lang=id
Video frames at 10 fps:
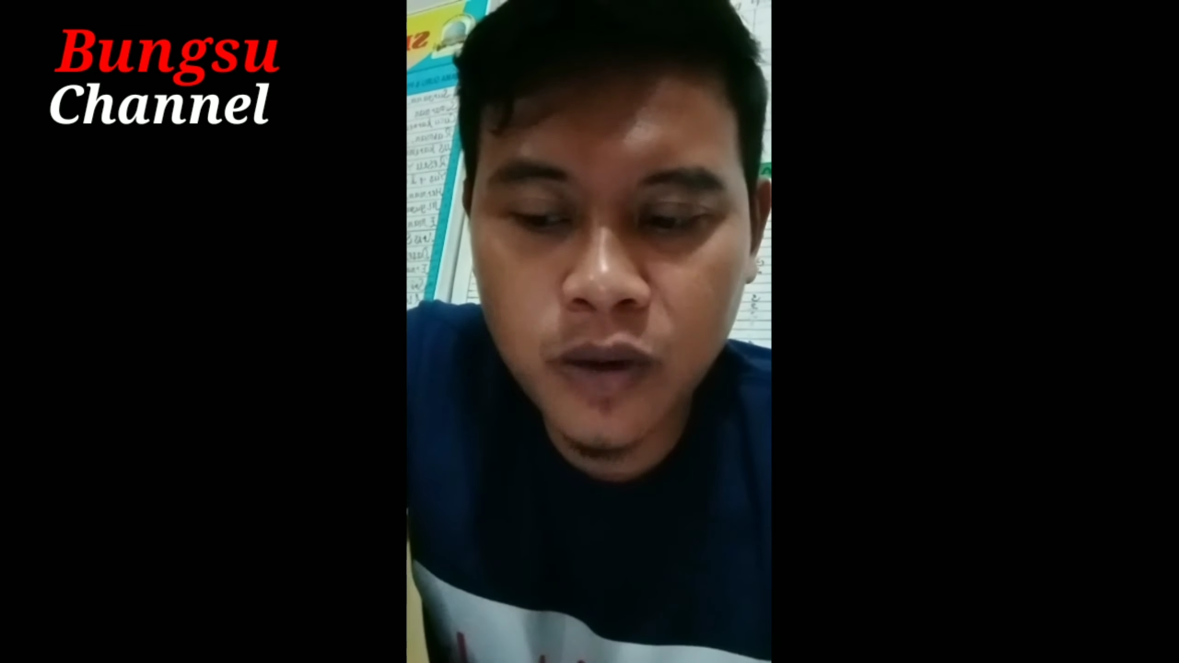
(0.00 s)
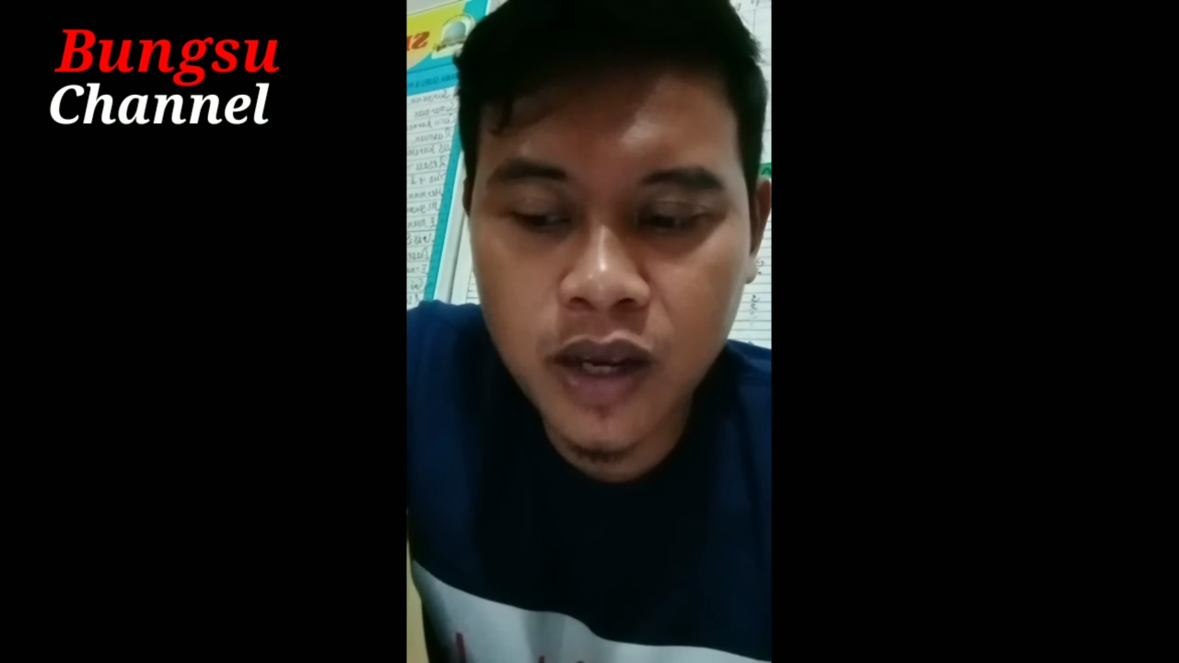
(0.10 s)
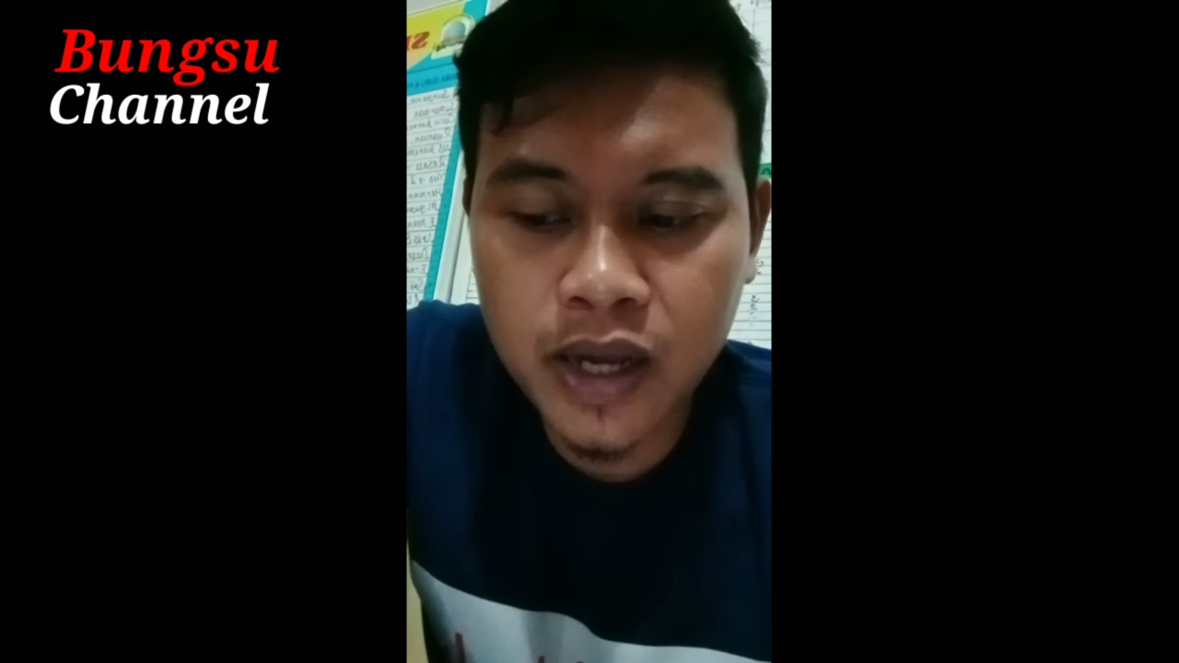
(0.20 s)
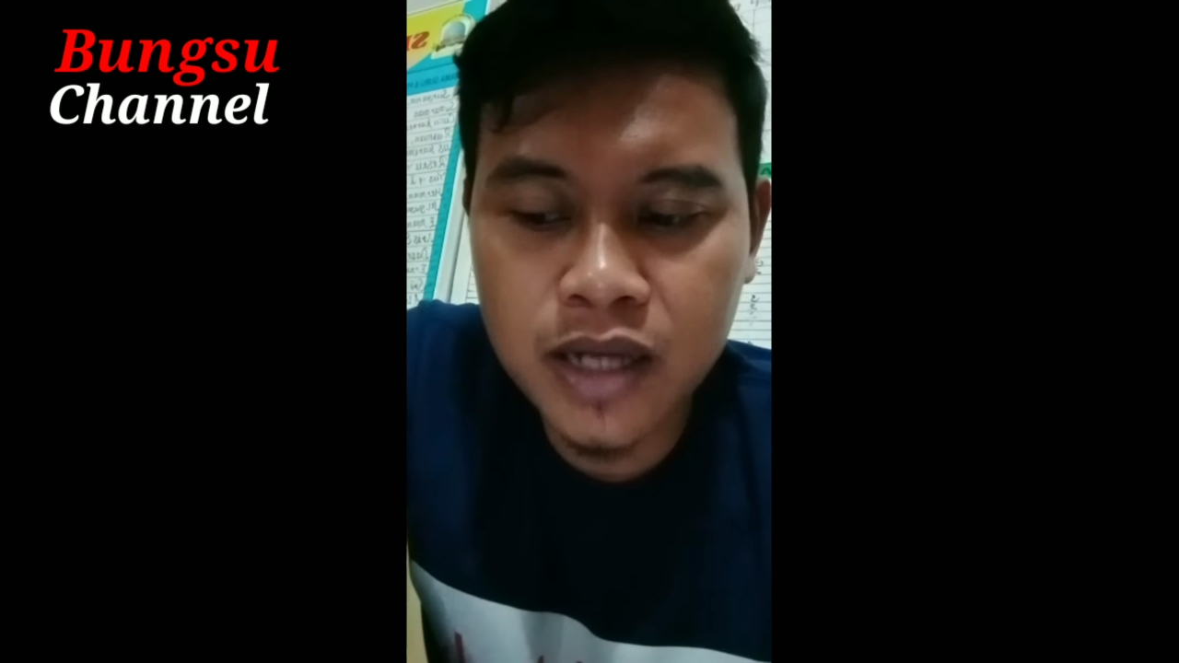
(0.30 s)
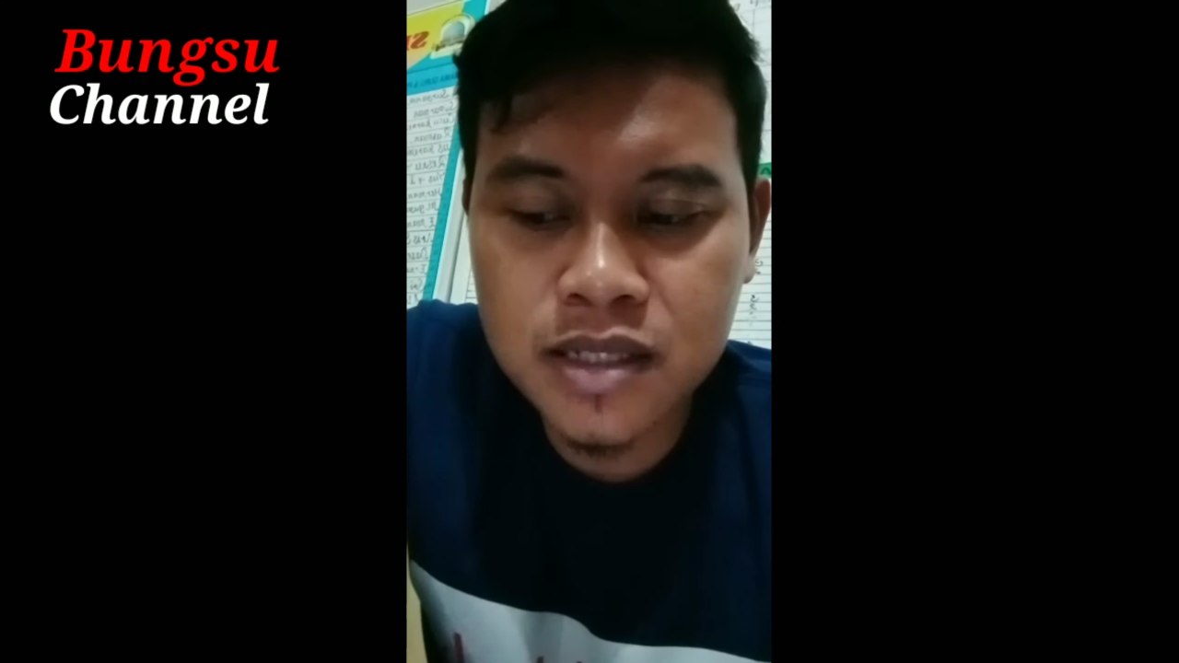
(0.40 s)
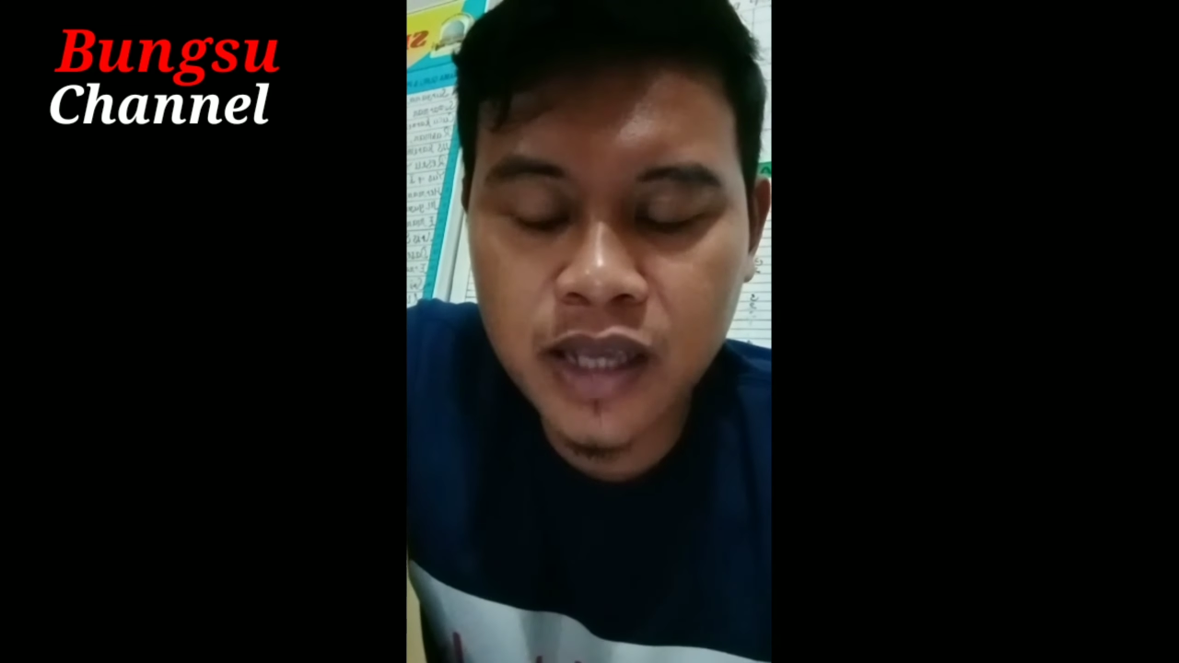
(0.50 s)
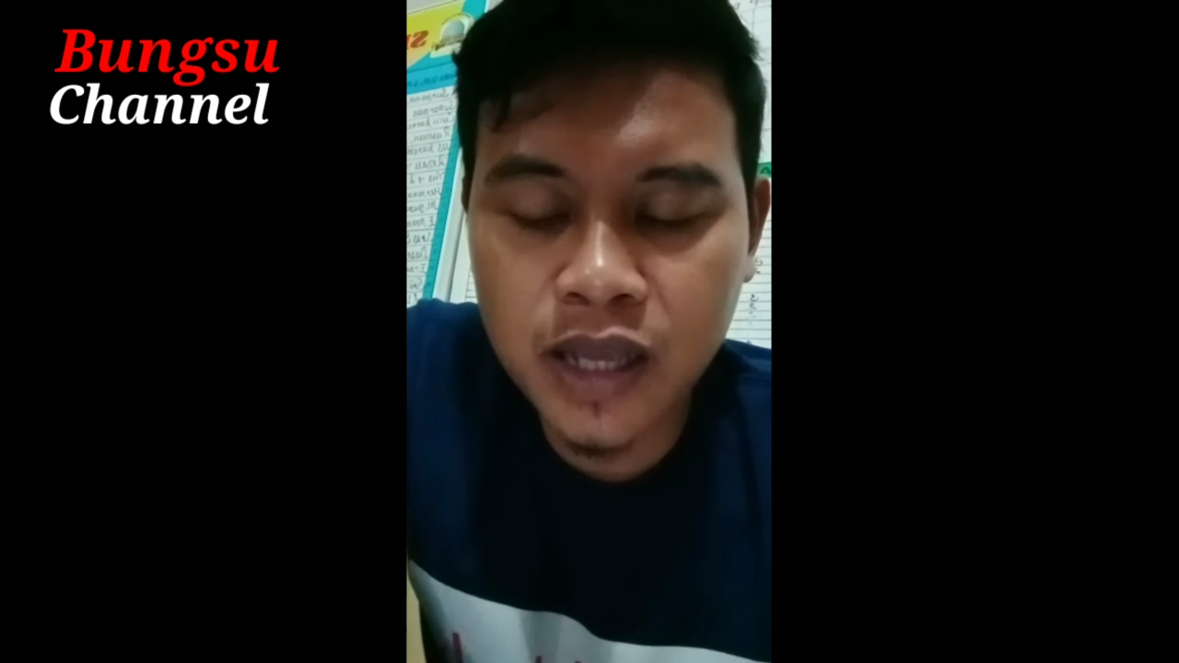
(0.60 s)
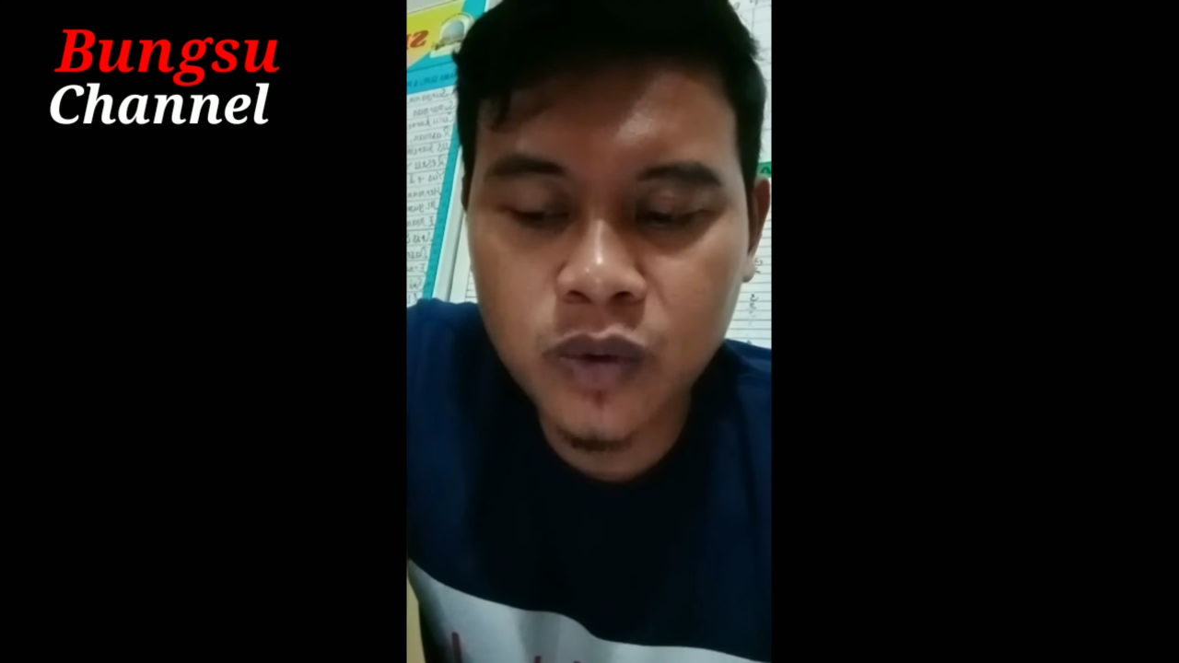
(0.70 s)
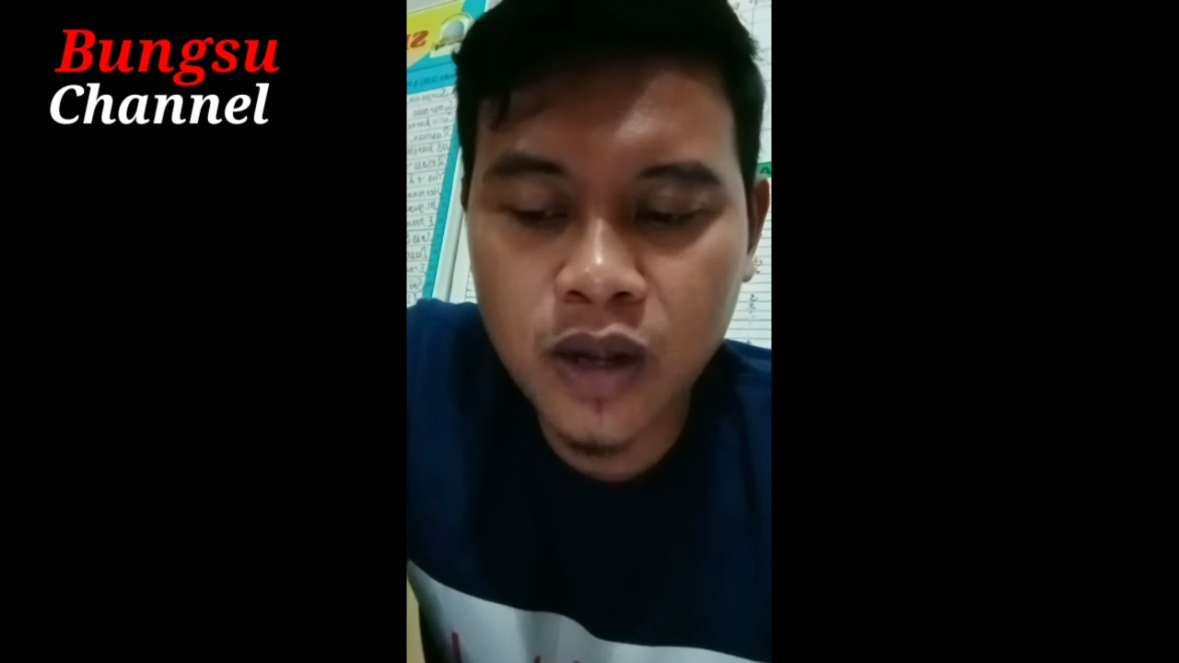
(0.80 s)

keadaan sehat